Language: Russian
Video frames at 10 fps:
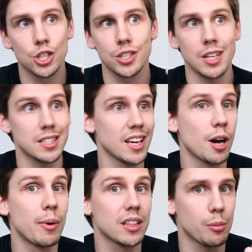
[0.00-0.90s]
16
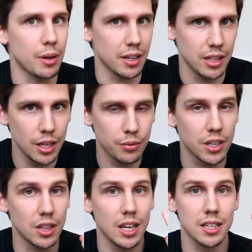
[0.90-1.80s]
ГБ
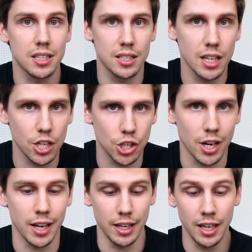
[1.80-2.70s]
оперативки, 3
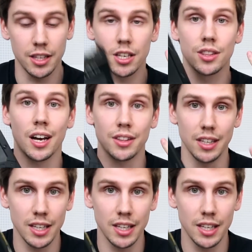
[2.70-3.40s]
SSD-шника и Titan